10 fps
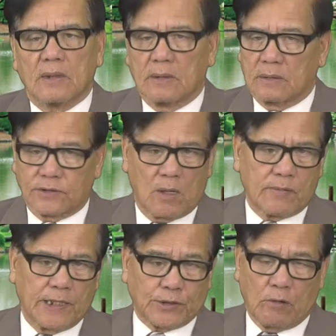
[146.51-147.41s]
Trong
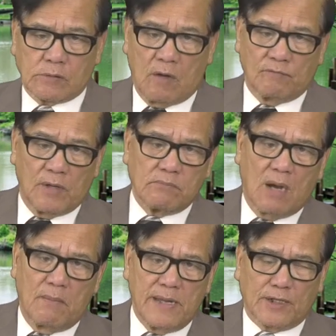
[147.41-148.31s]
khi Tàu Cộng vẫn mở
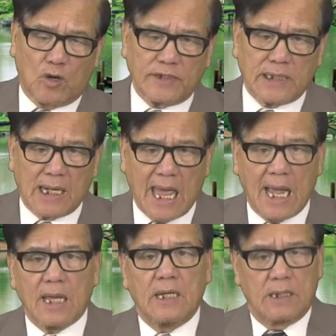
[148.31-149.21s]
miệng nói rằng là
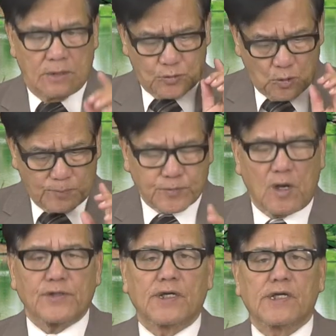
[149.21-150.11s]
giúp cho
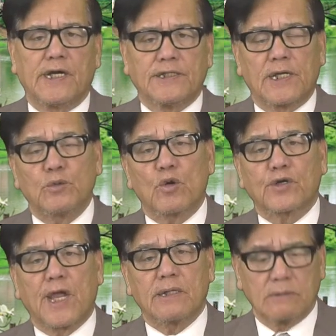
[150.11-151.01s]
những người dân
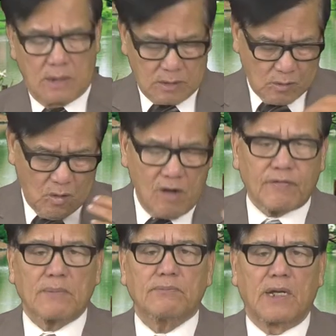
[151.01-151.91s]
Ukraine có
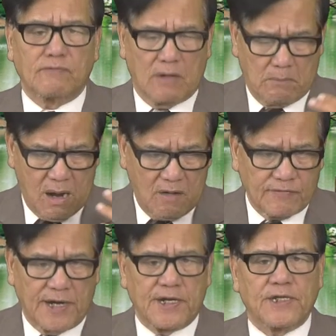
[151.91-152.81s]
văn minh và bảo
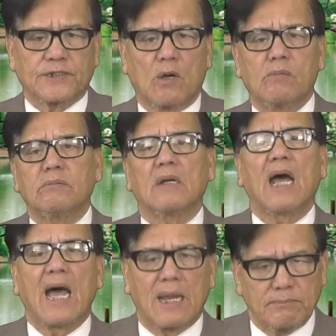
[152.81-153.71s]
vệ đời sống
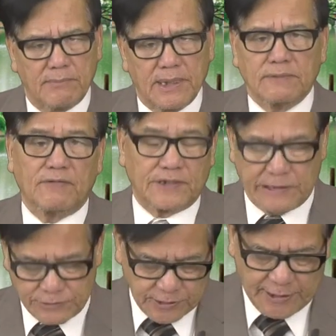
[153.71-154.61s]
an bình và
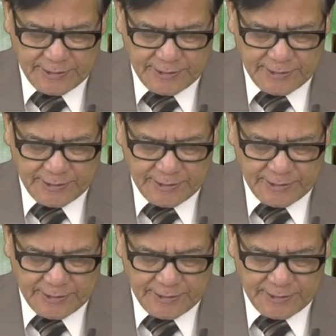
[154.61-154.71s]
thịnh trị.